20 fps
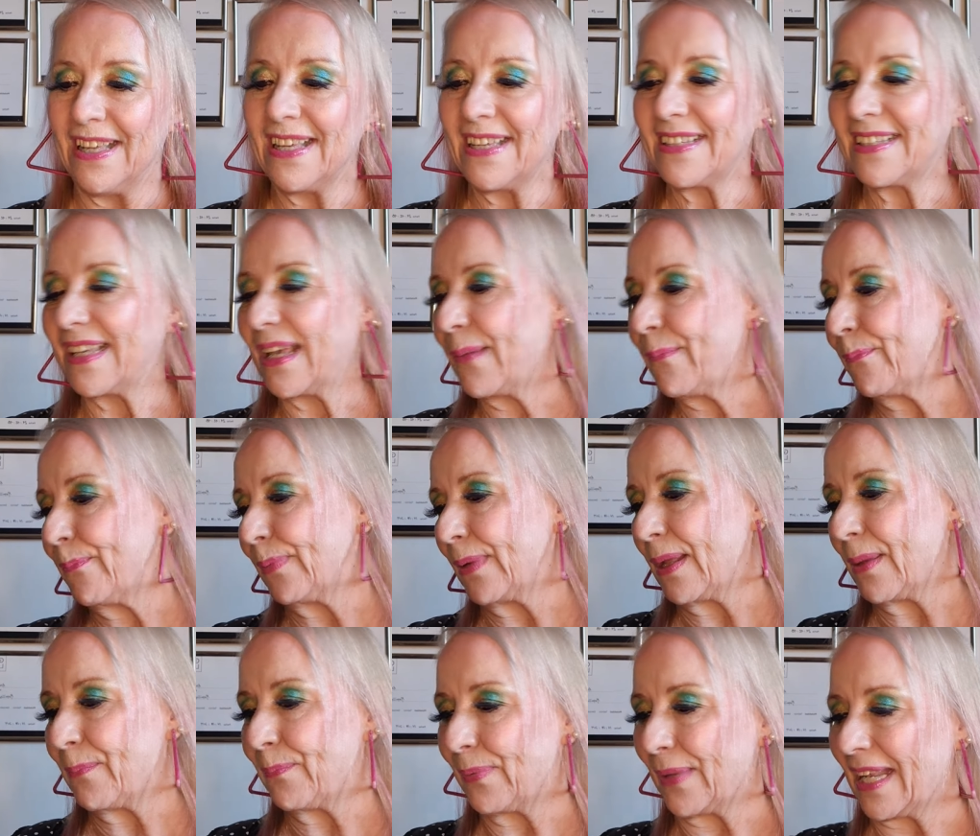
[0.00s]

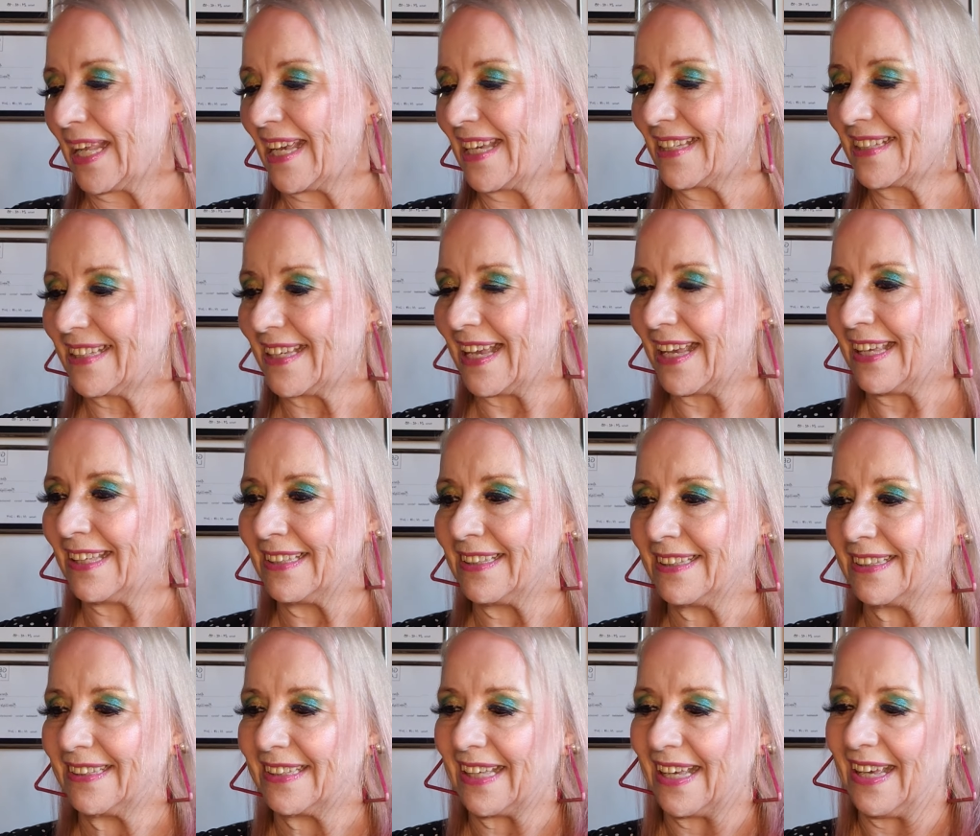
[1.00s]
Siempre
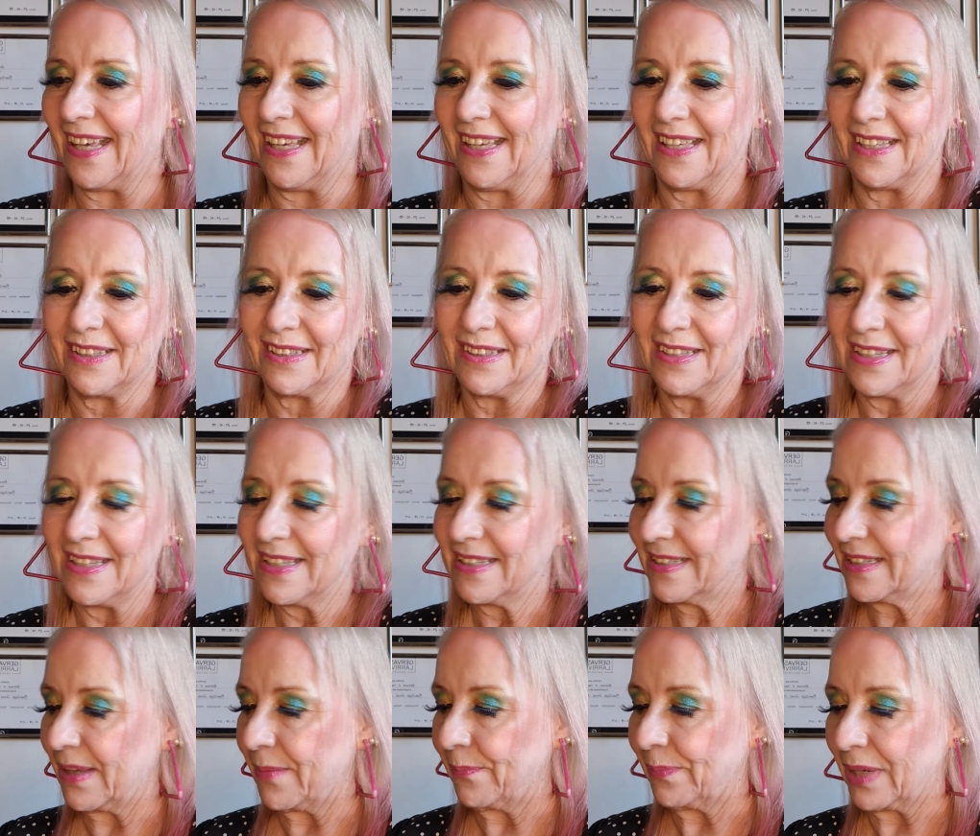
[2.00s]
presente,
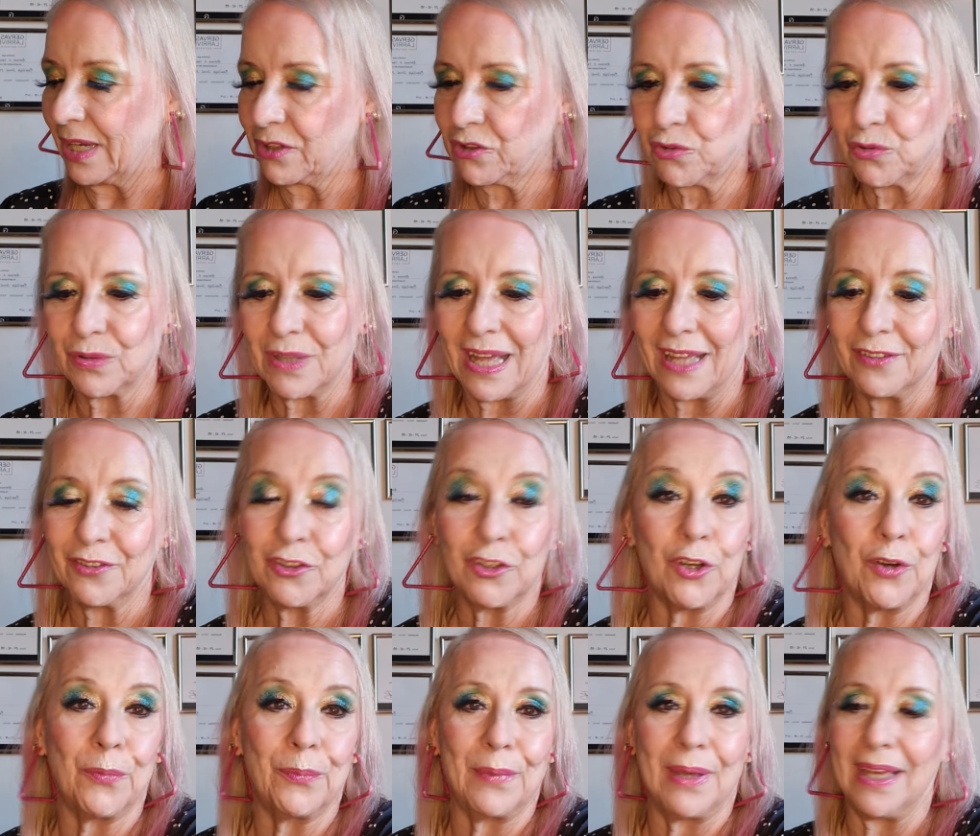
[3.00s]
siempre
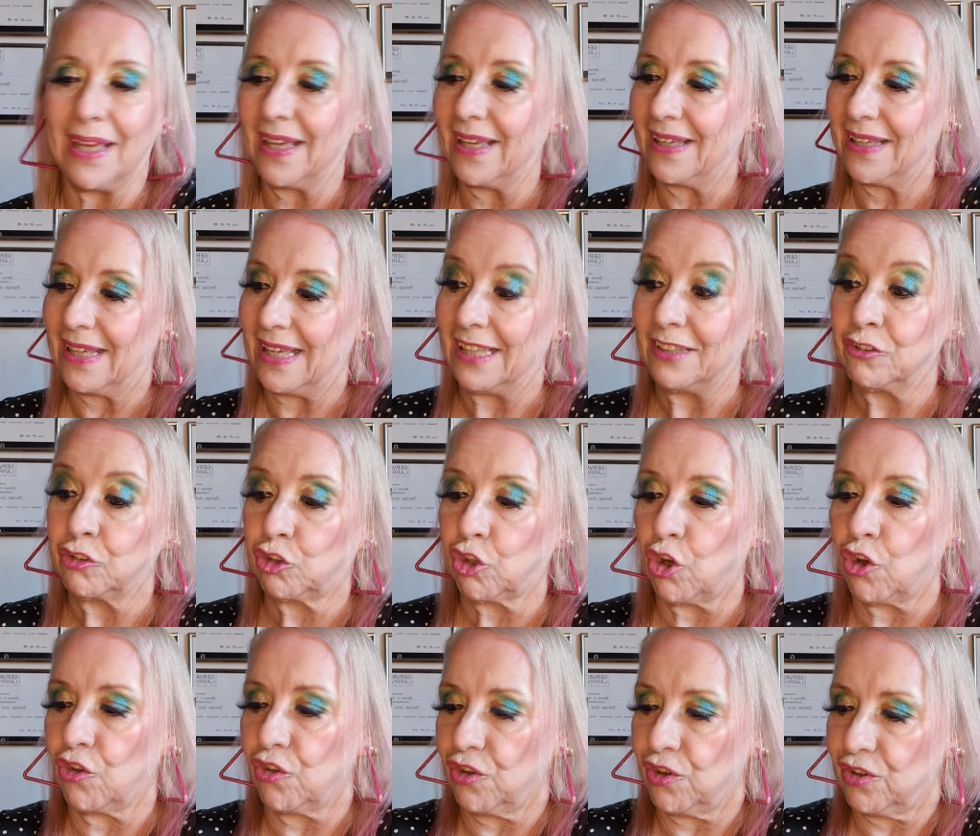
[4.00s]
ayudándome en
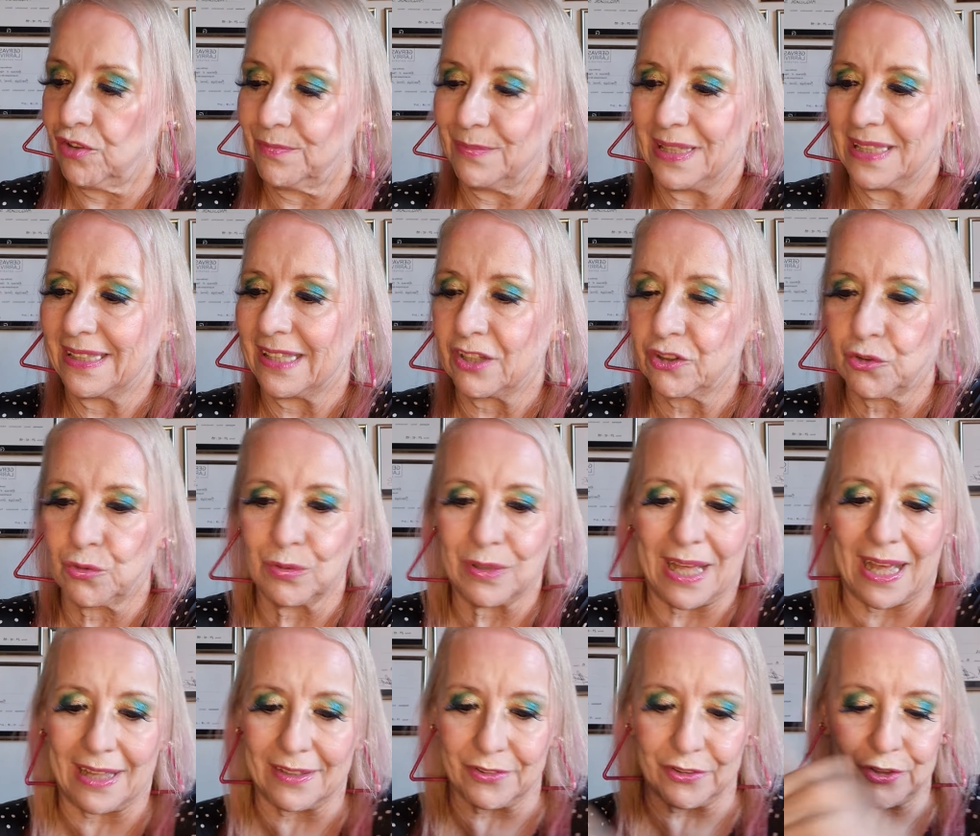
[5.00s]
todo. Me está
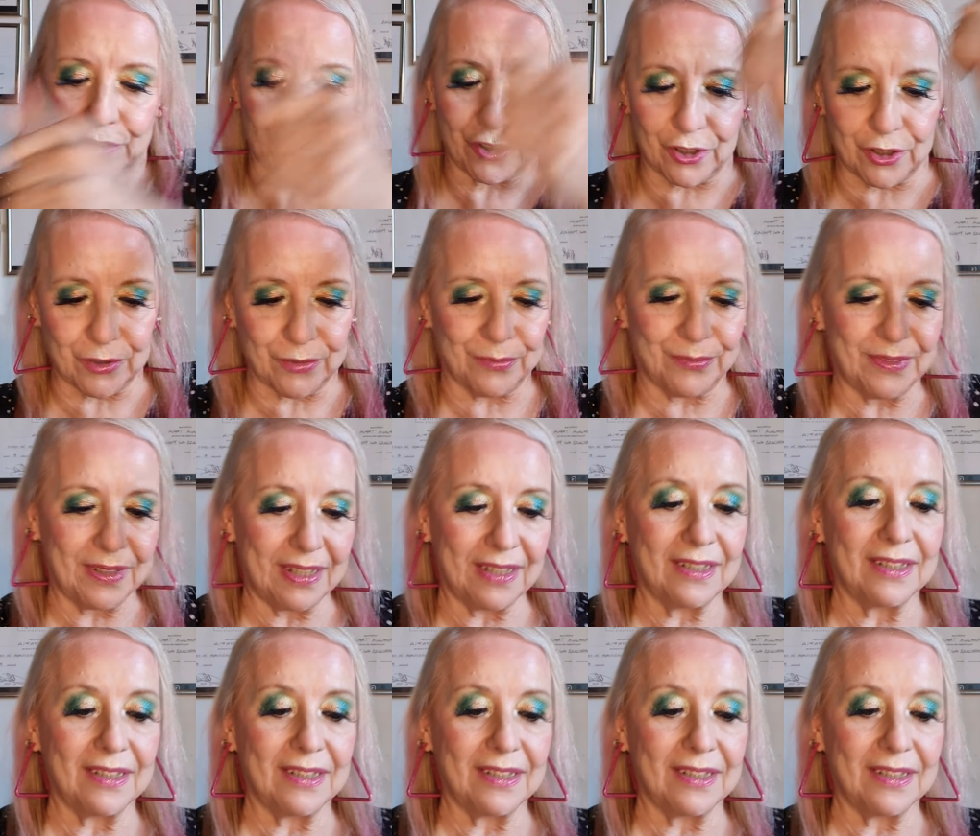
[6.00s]
ayudando